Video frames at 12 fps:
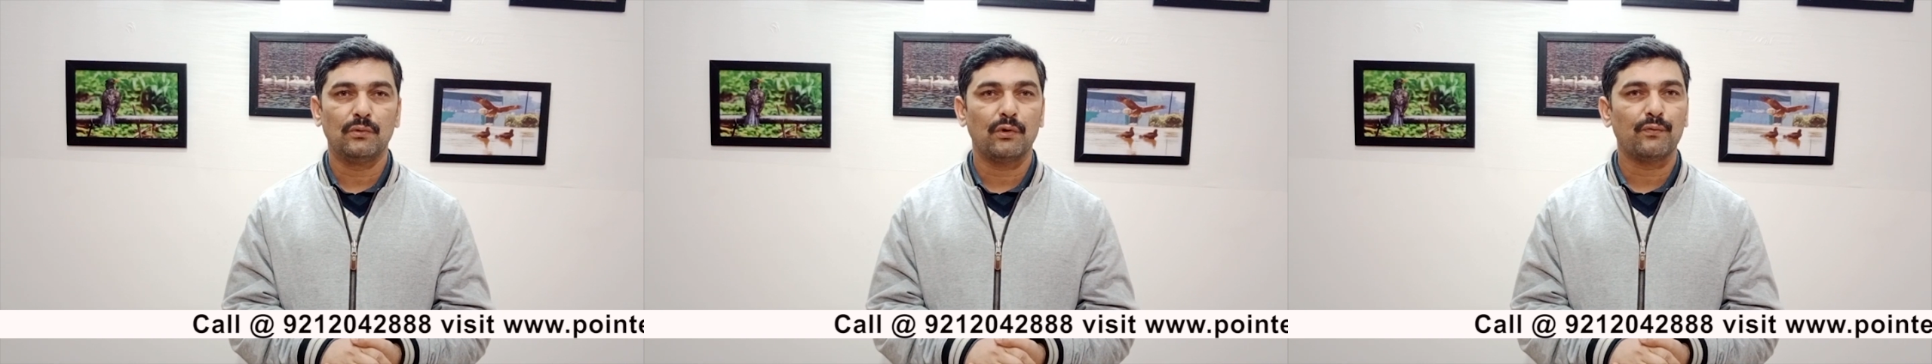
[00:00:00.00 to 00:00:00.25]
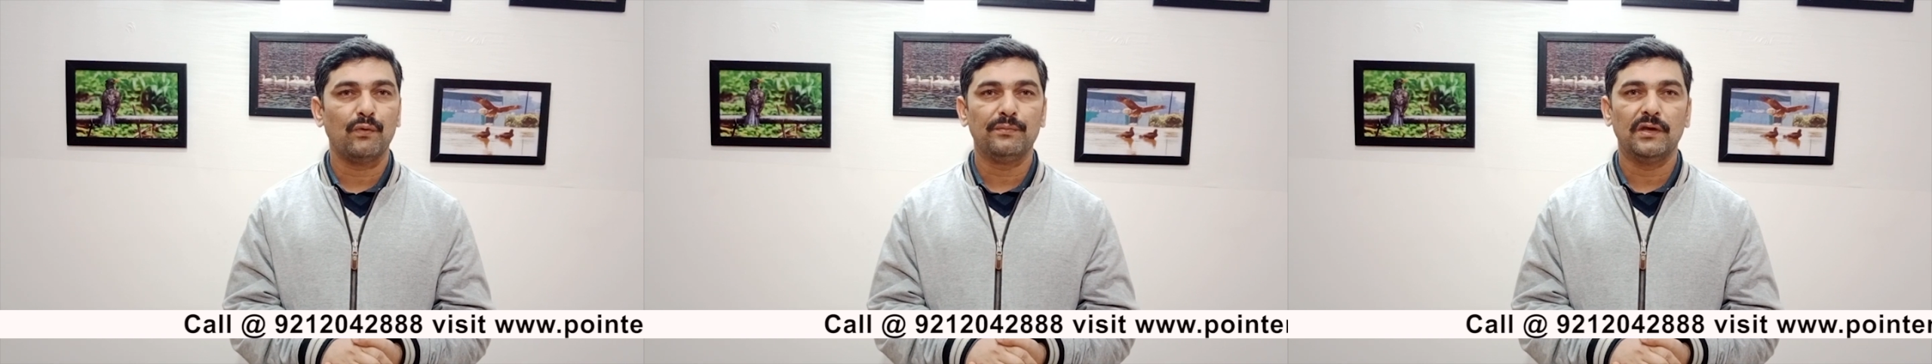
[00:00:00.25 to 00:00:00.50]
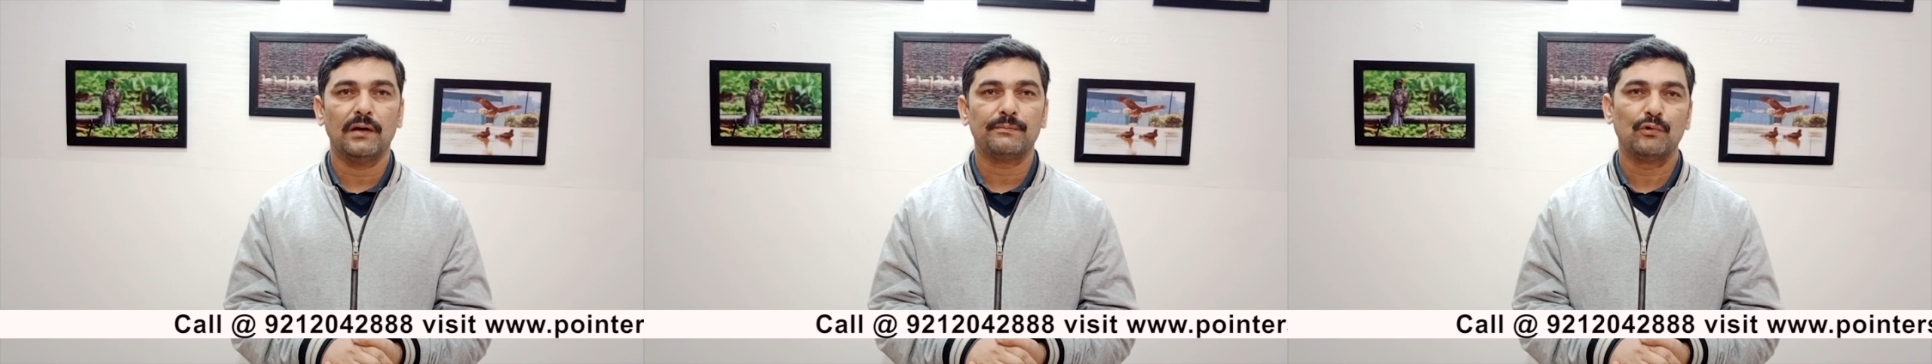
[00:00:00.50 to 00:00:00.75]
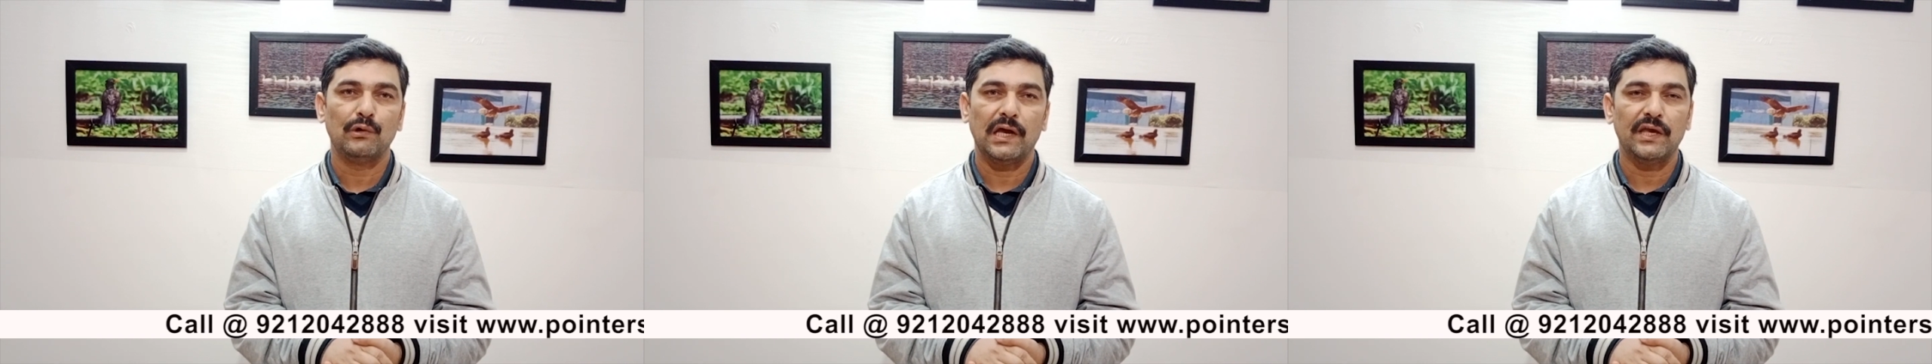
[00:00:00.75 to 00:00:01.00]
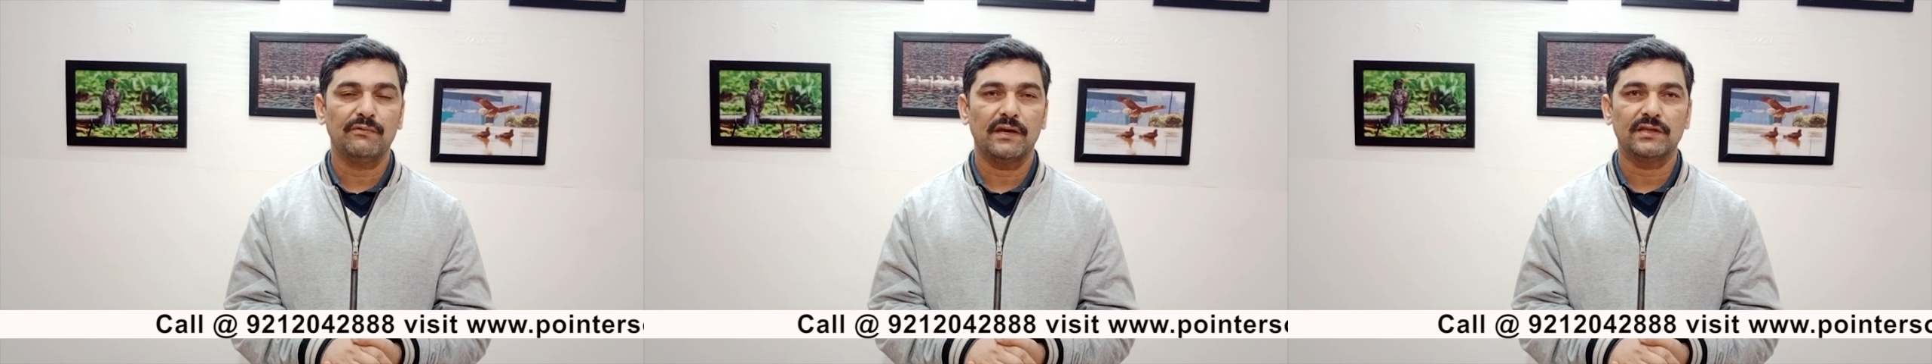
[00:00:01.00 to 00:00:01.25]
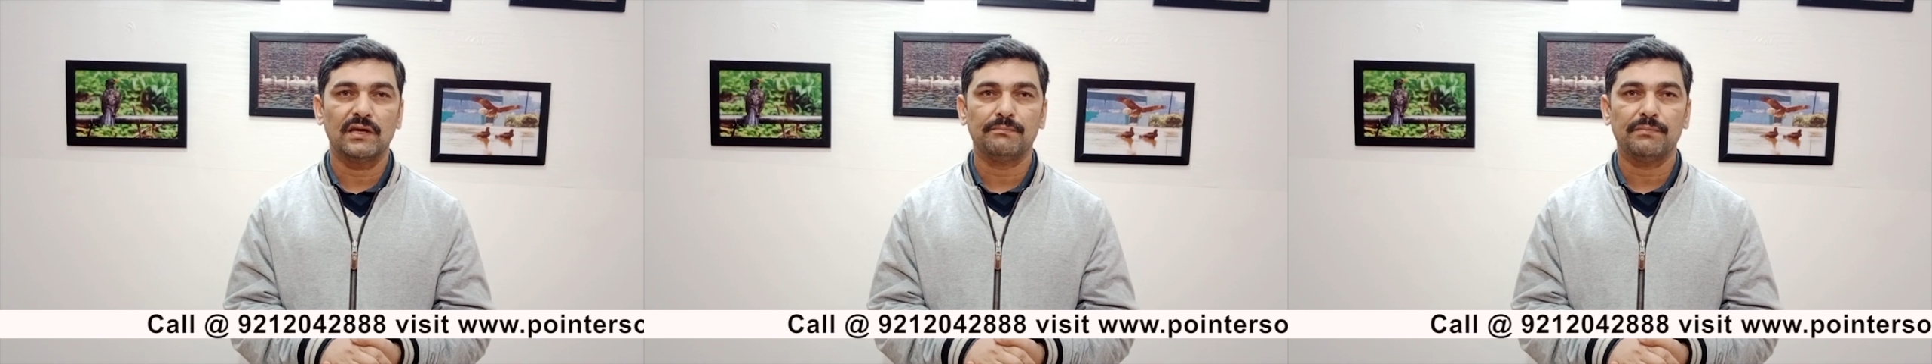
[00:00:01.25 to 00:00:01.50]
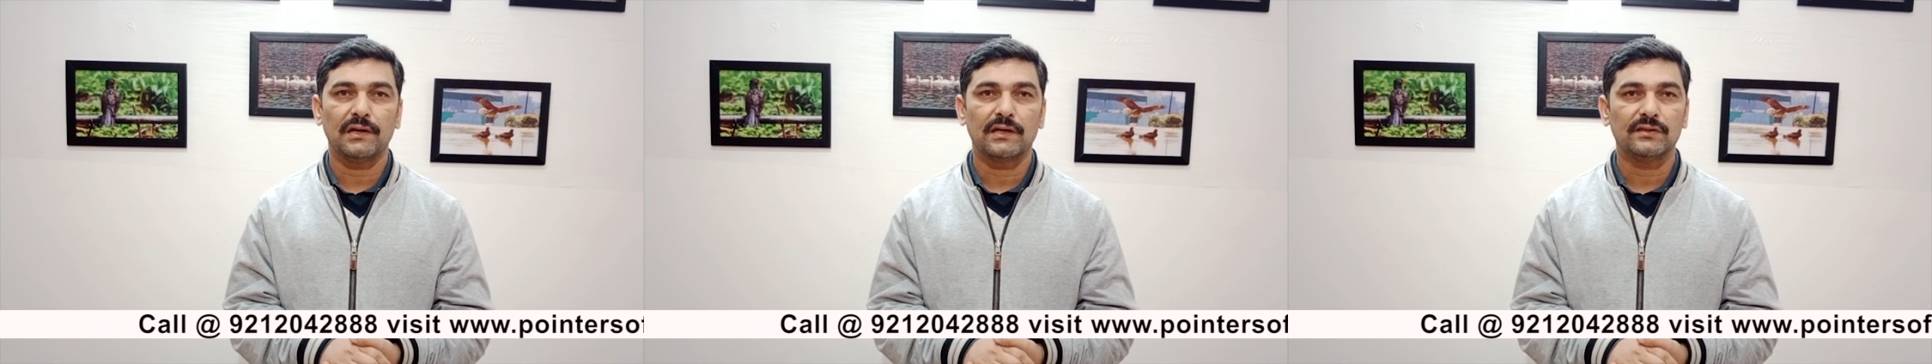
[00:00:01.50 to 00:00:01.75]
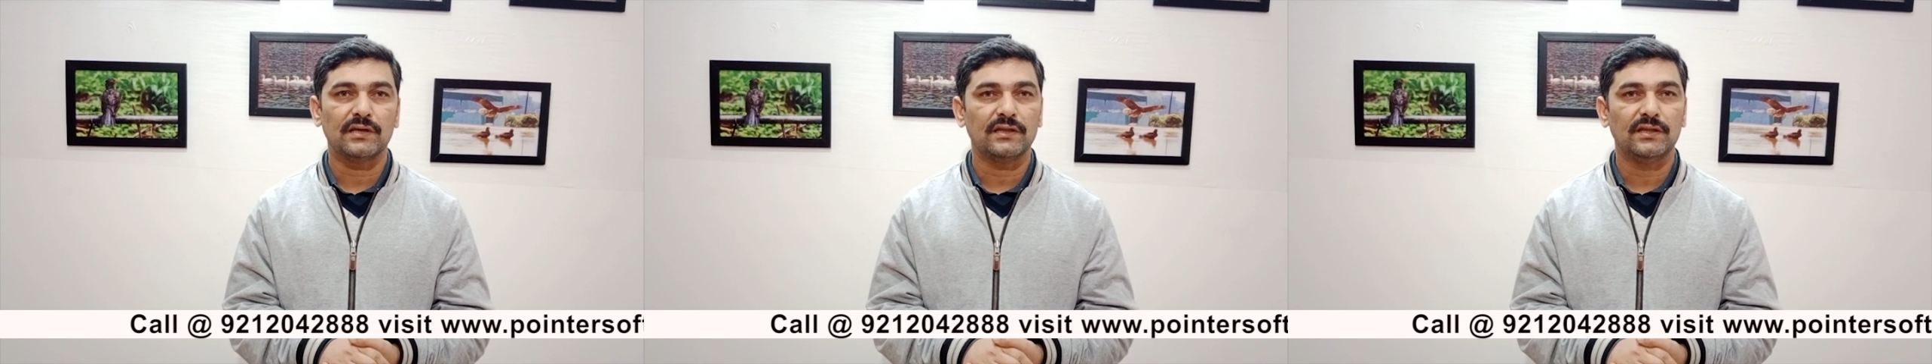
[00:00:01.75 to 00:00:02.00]
और वो भी आपको लाइव एग्जांपल के
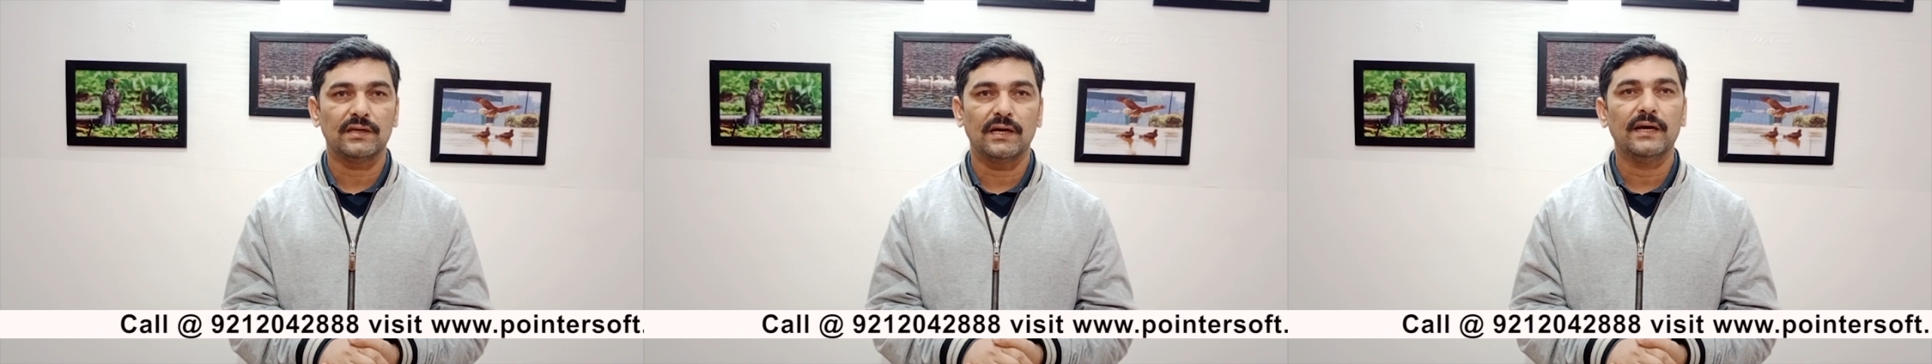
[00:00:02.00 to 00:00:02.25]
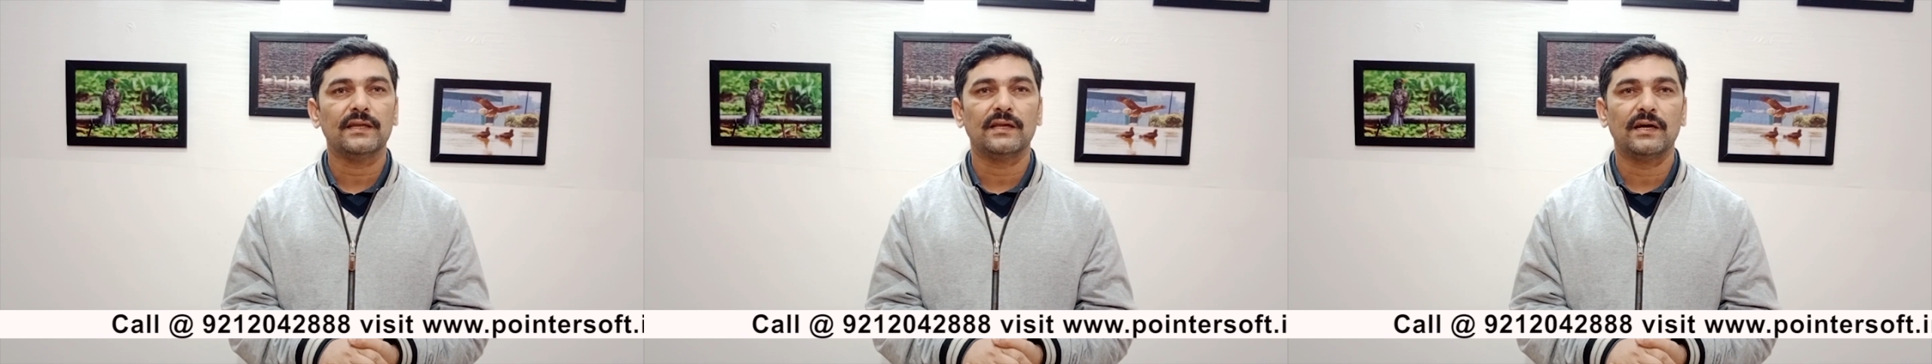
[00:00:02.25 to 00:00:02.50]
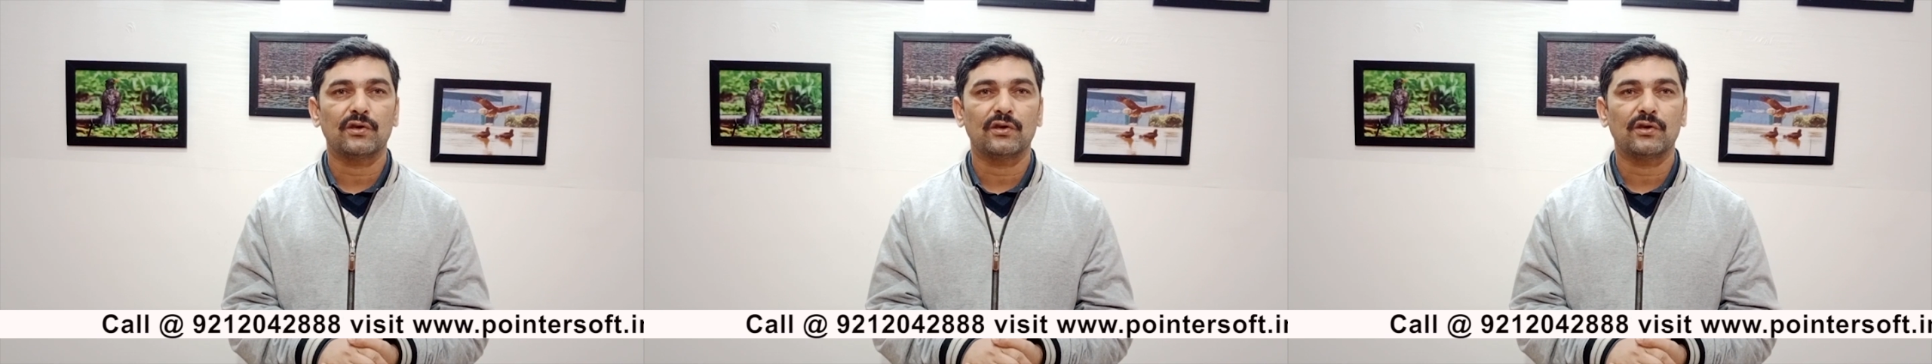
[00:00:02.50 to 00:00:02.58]
साथ दिखाया था